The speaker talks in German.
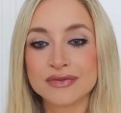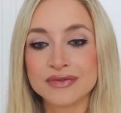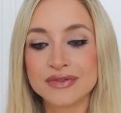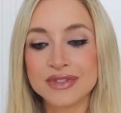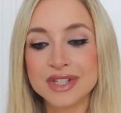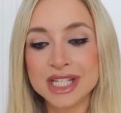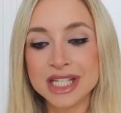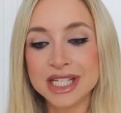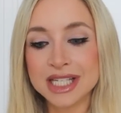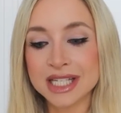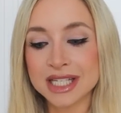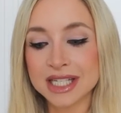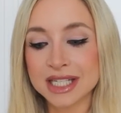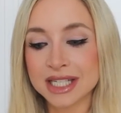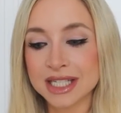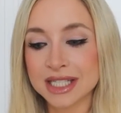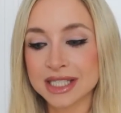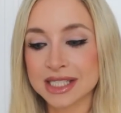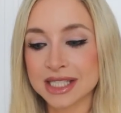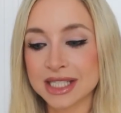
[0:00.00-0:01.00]
wie
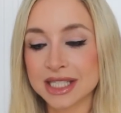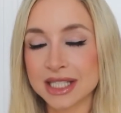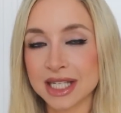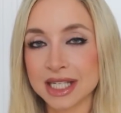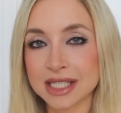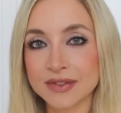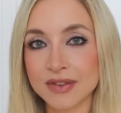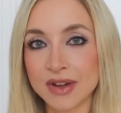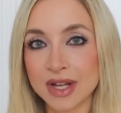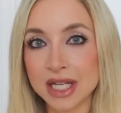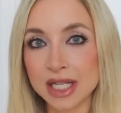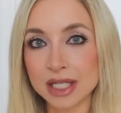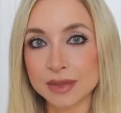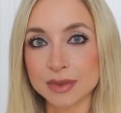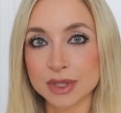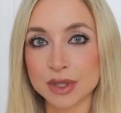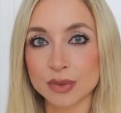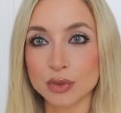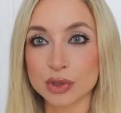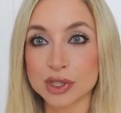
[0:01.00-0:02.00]
sich das
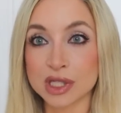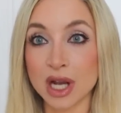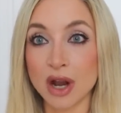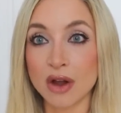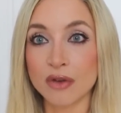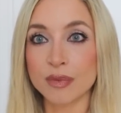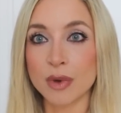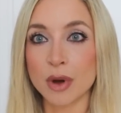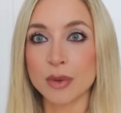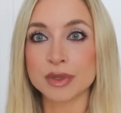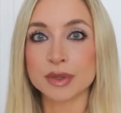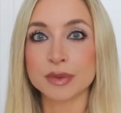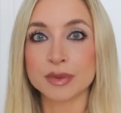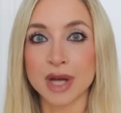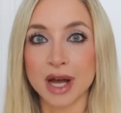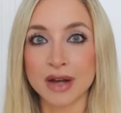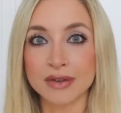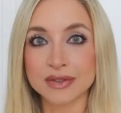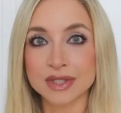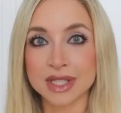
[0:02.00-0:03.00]
verhielt mit dem Muskelaufbau, mit dem
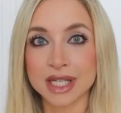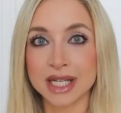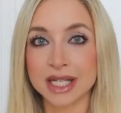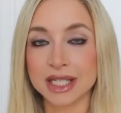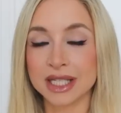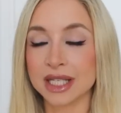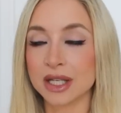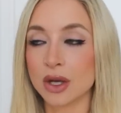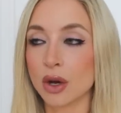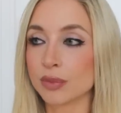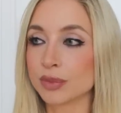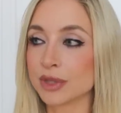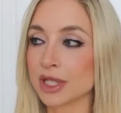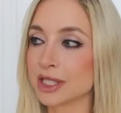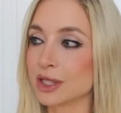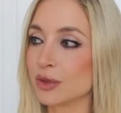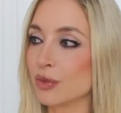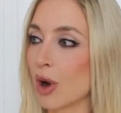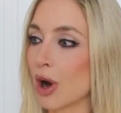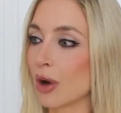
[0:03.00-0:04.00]
Krafttraining, ob
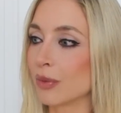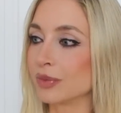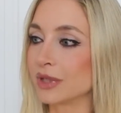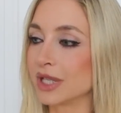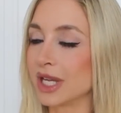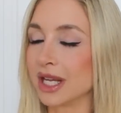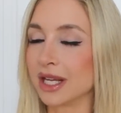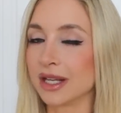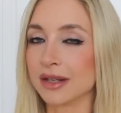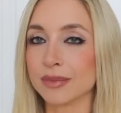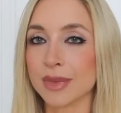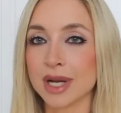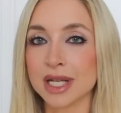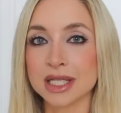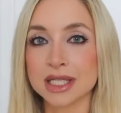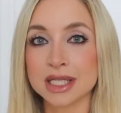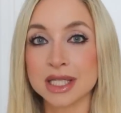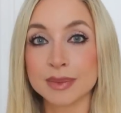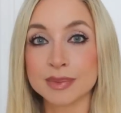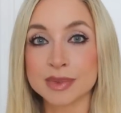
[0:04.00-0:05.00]
das überhaupt ging,
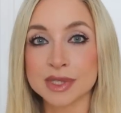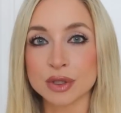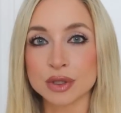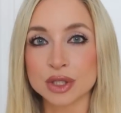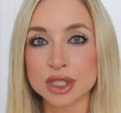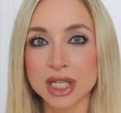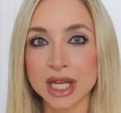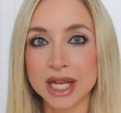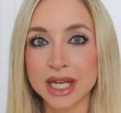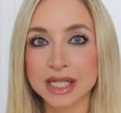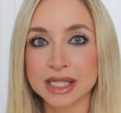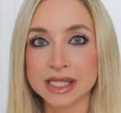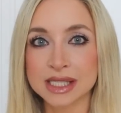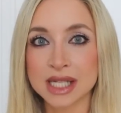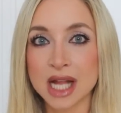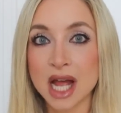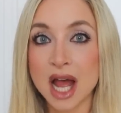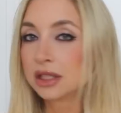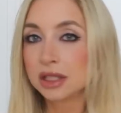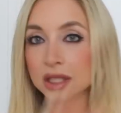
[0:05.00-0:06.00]
meine Tipps und
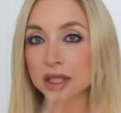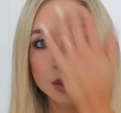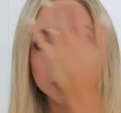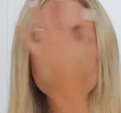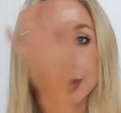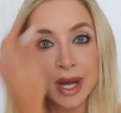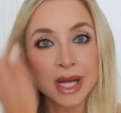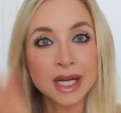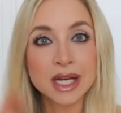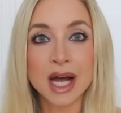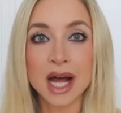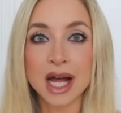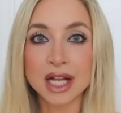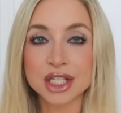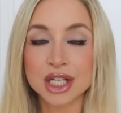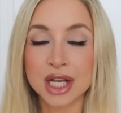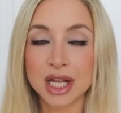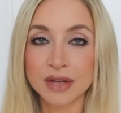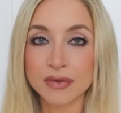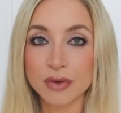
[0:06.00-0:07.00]
Tricks meine
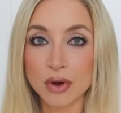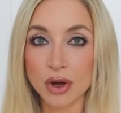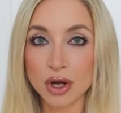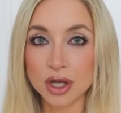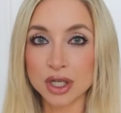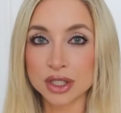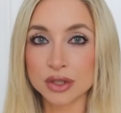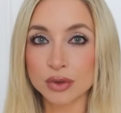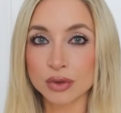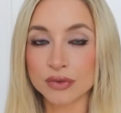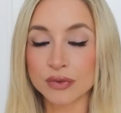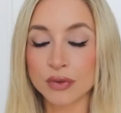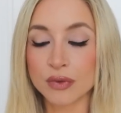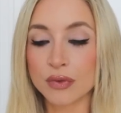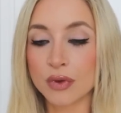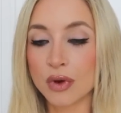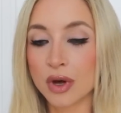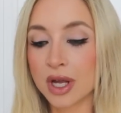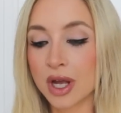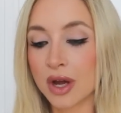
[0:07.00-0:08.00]
Ratschläge für euch und
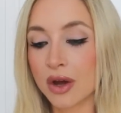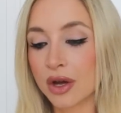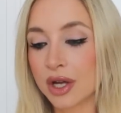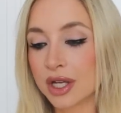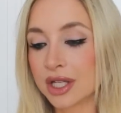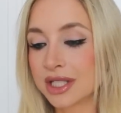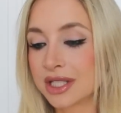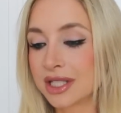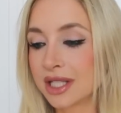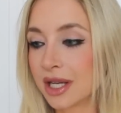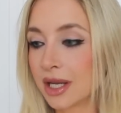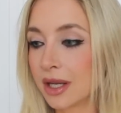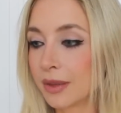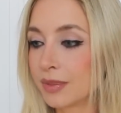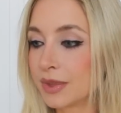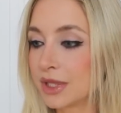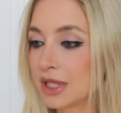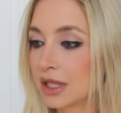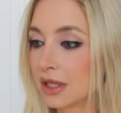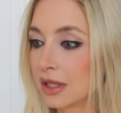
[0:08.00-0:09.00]
wovor ihr euch äh,
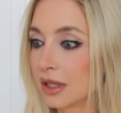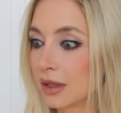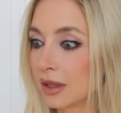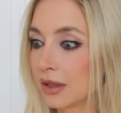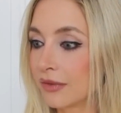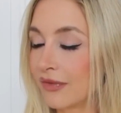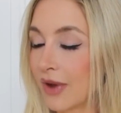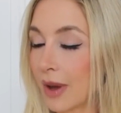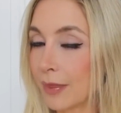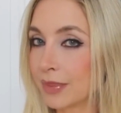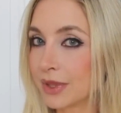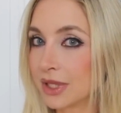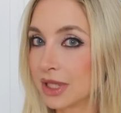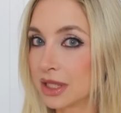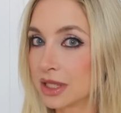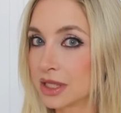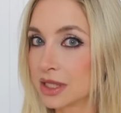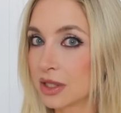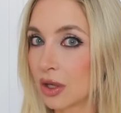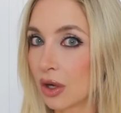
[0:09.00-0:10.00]
bitte
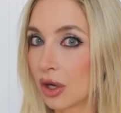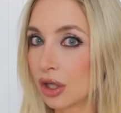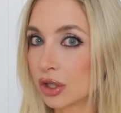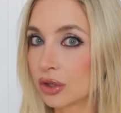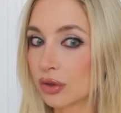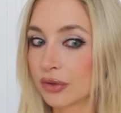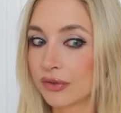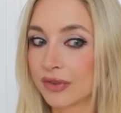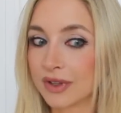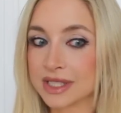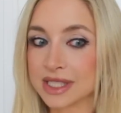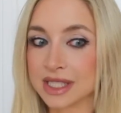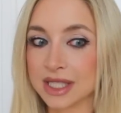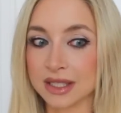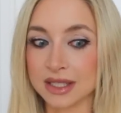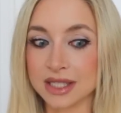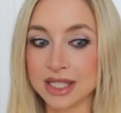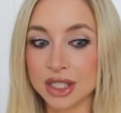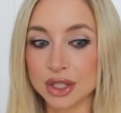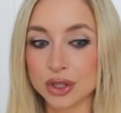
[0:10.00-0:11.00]
wappnen sollt und was
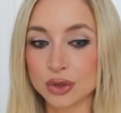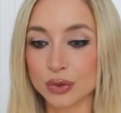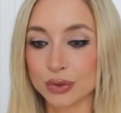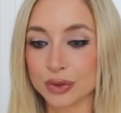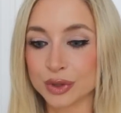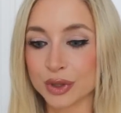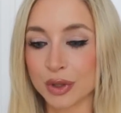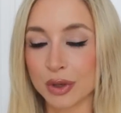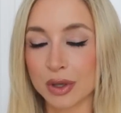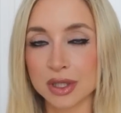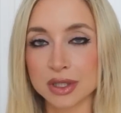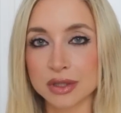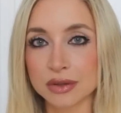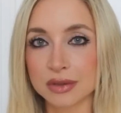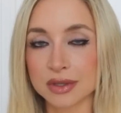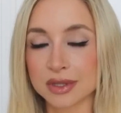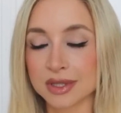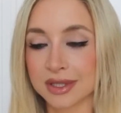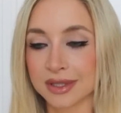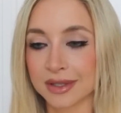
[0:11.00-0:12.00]
ihr nicht tun sollt
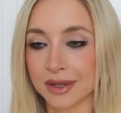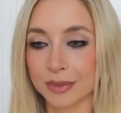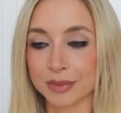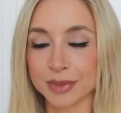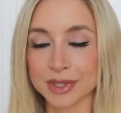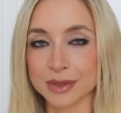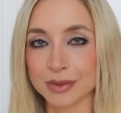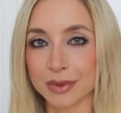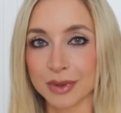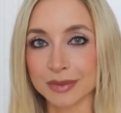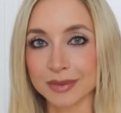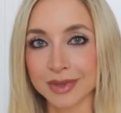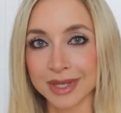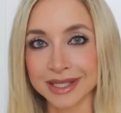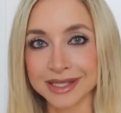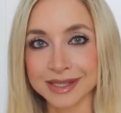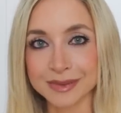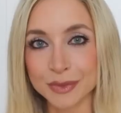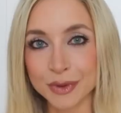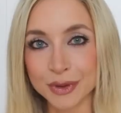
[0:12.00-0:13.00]
und äh, ob das überhaupt
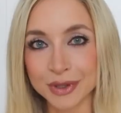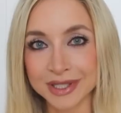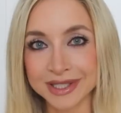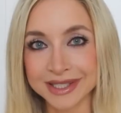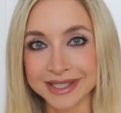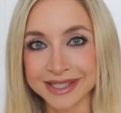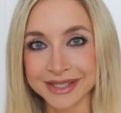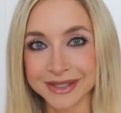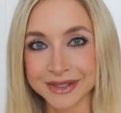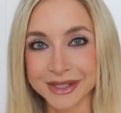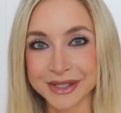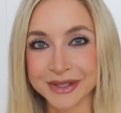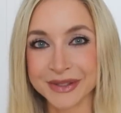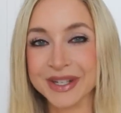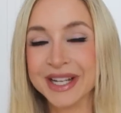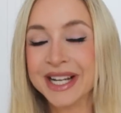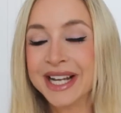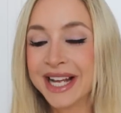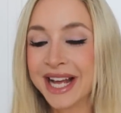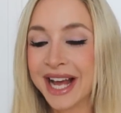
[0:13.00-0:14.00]
alles möglich ist und so.